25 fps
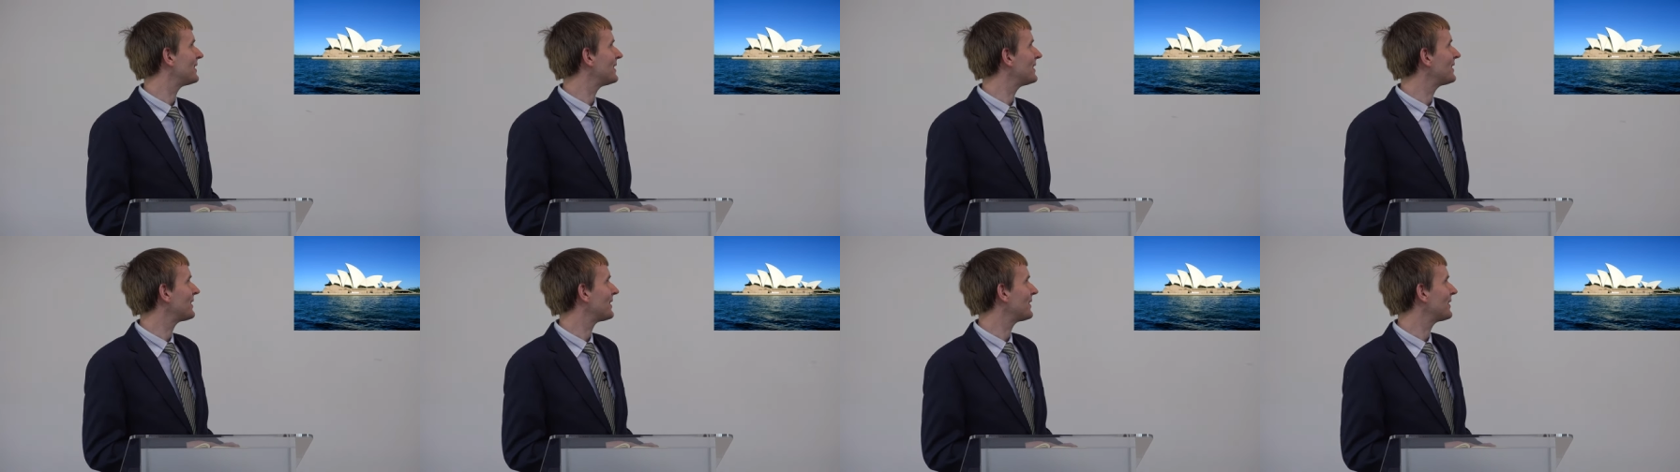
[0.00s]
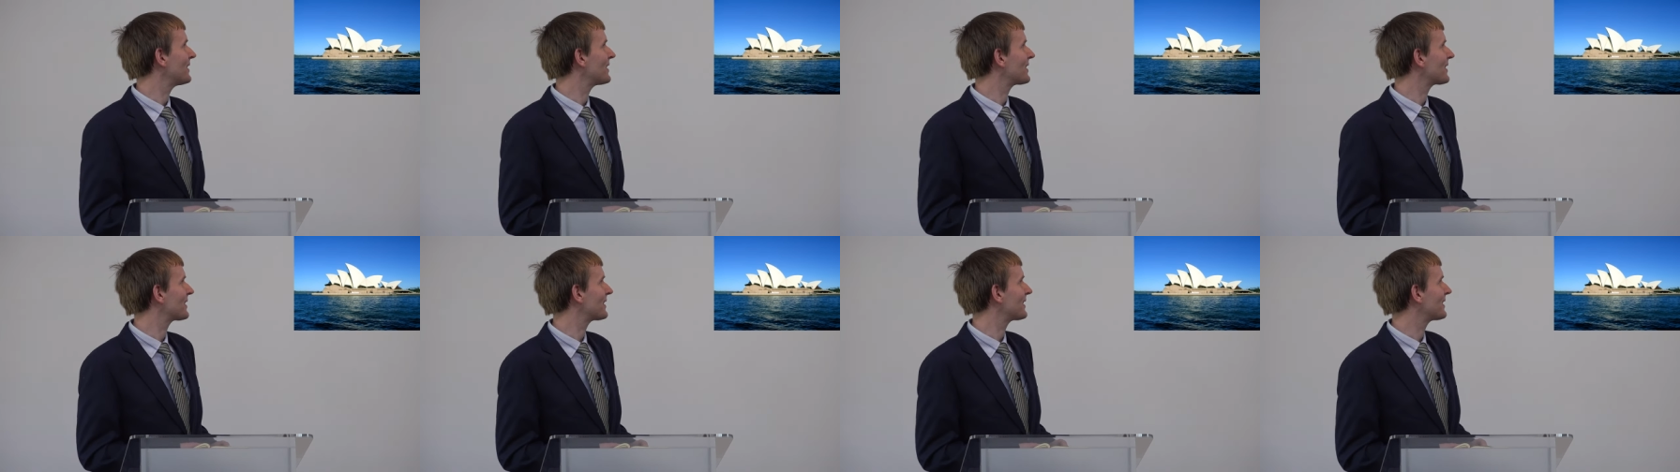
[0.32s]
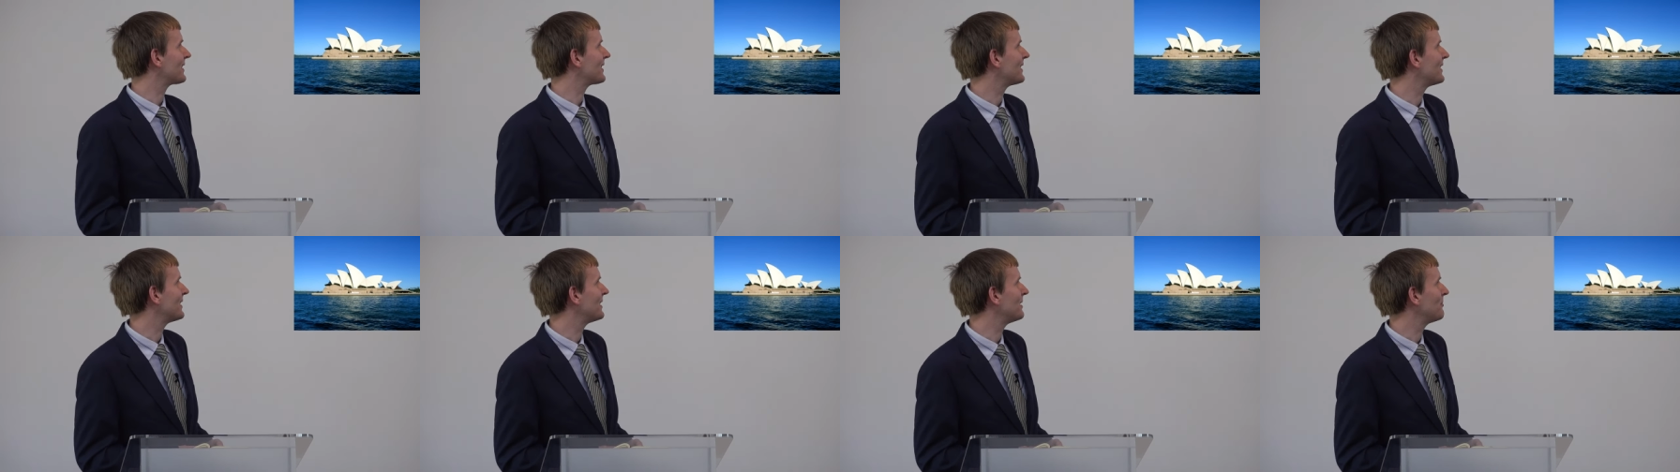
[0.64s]
to
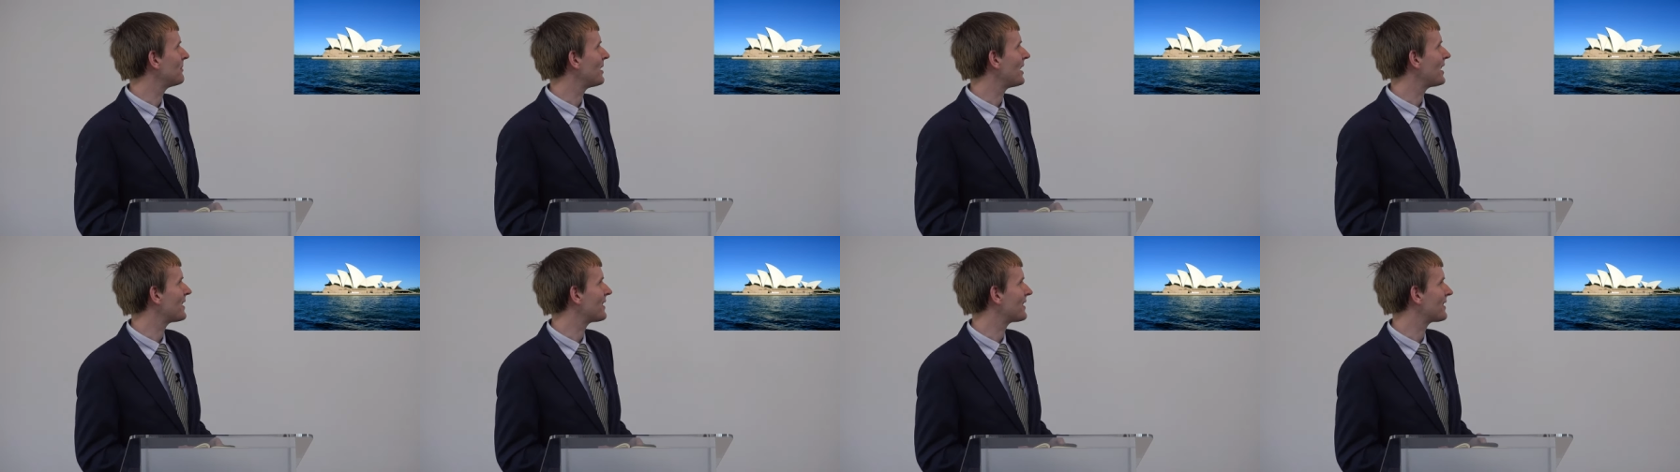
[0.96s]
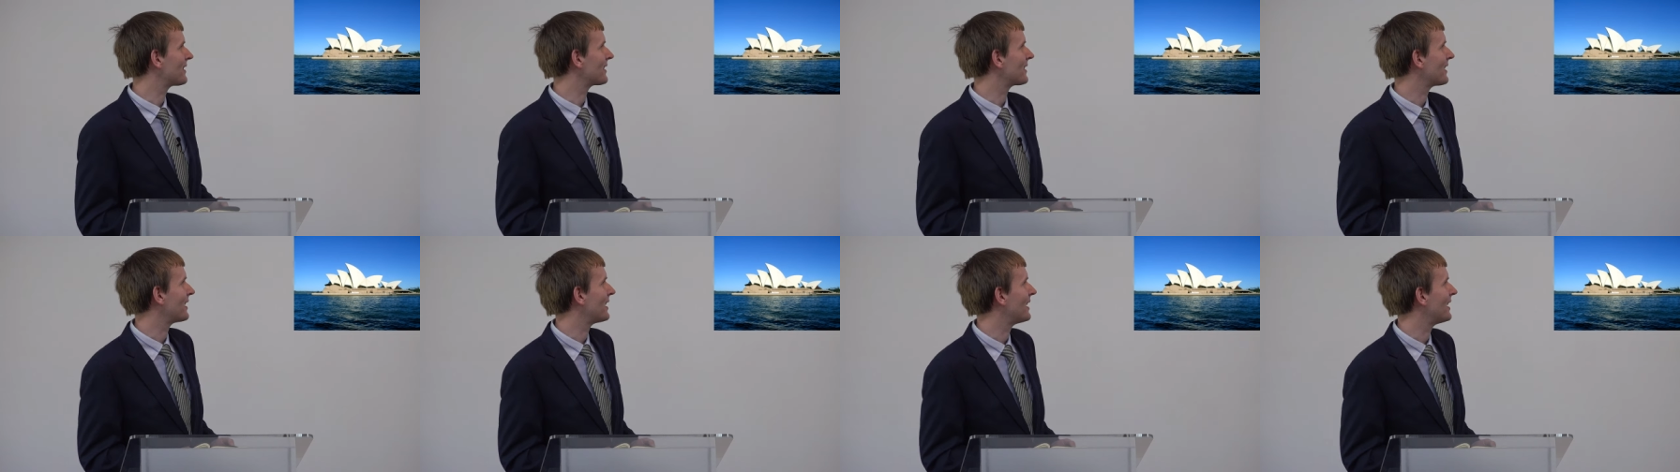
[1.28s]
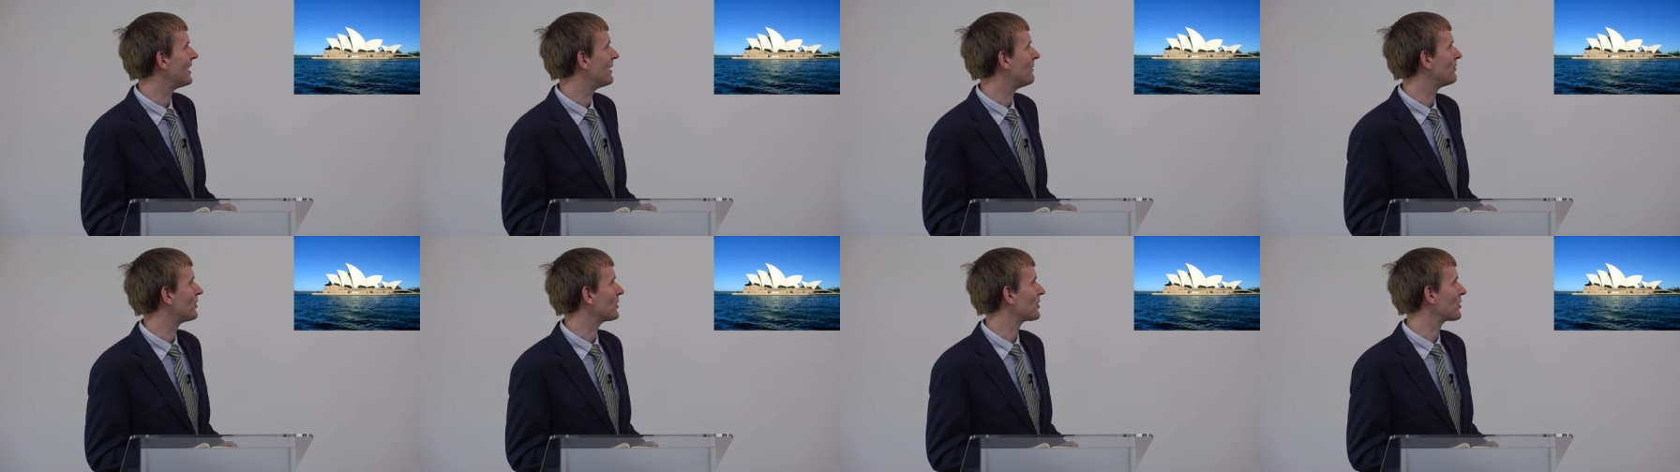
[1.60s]
jest miejsce
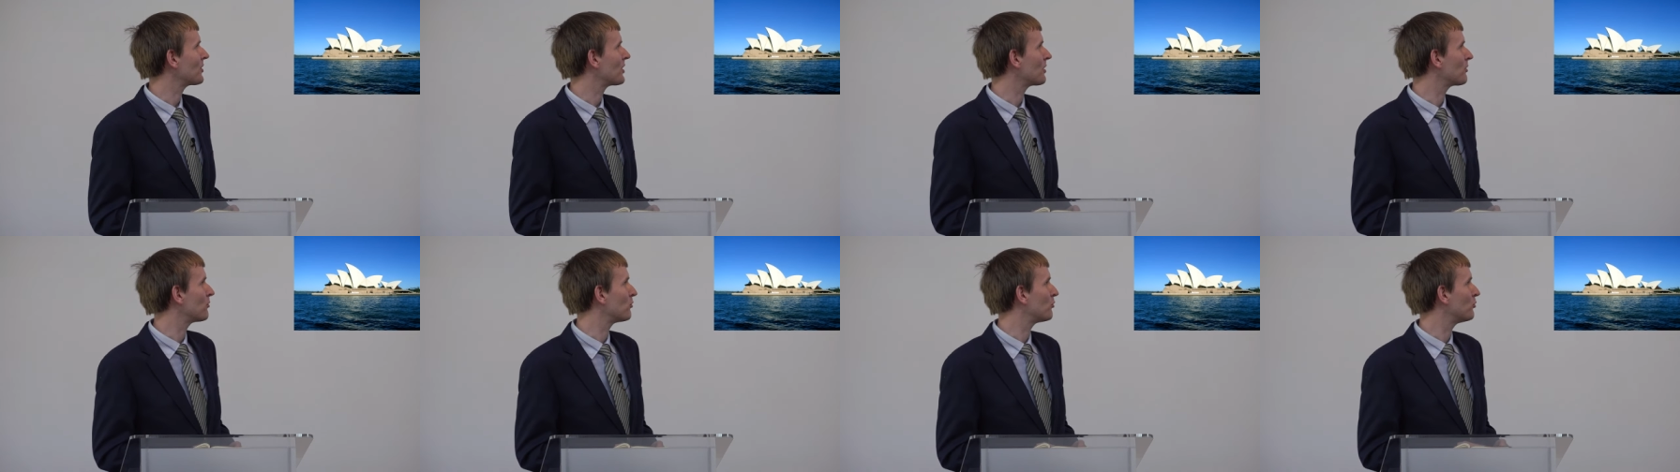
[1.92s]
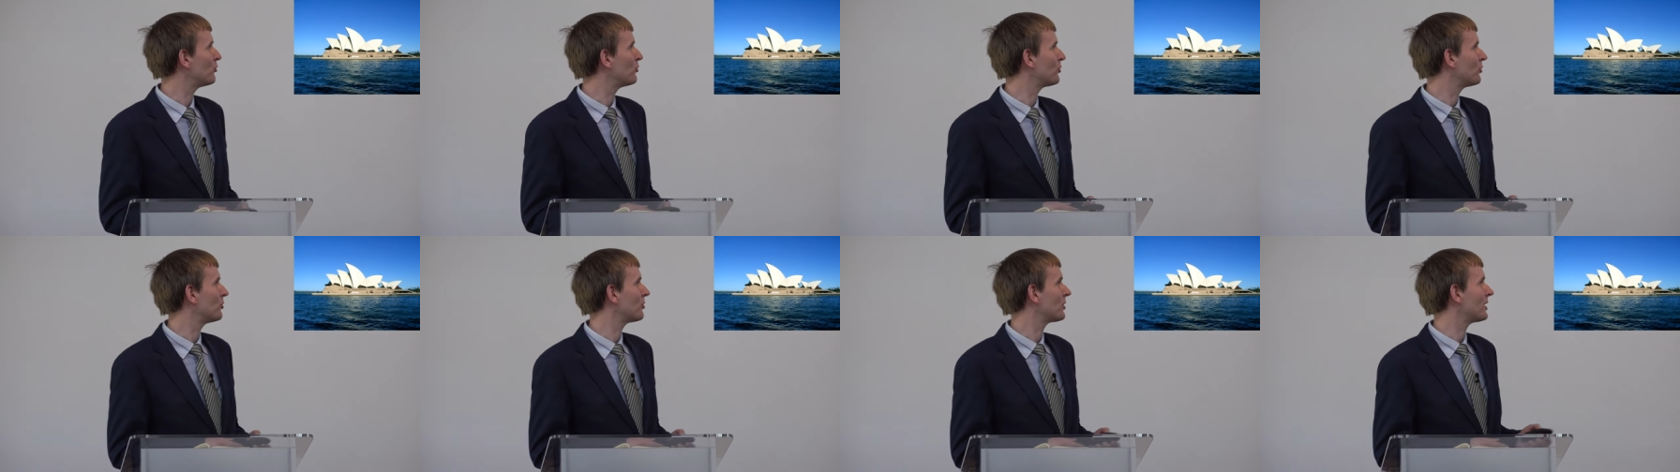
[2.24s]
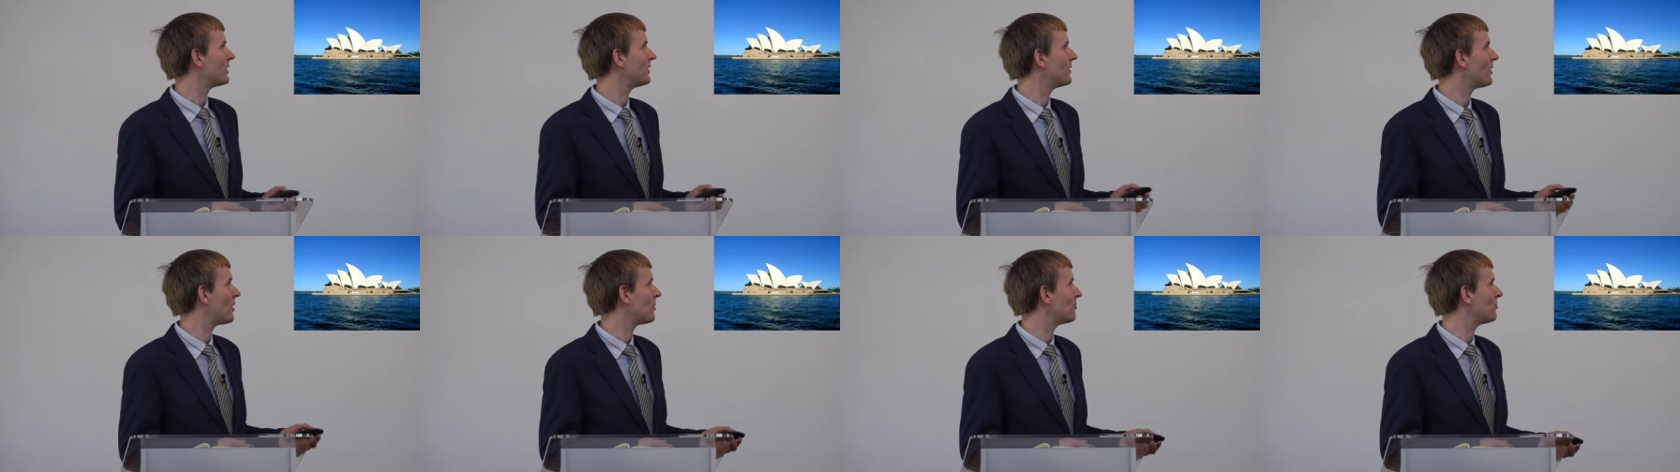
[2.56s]
właśnie kultury,
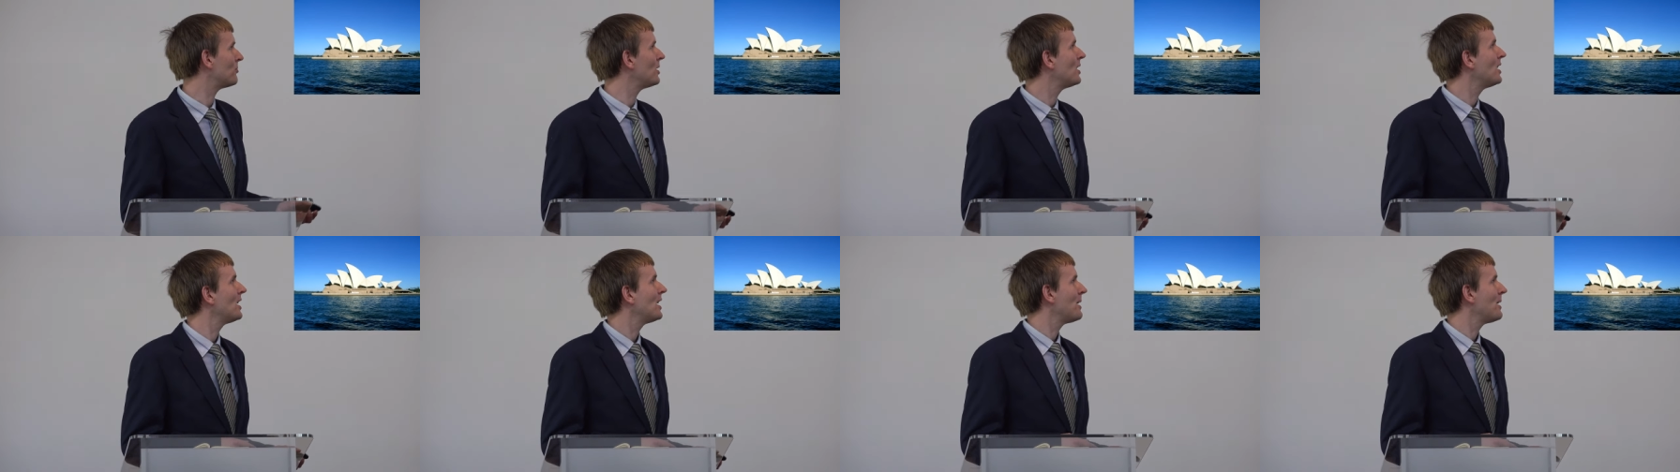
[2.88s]
dom,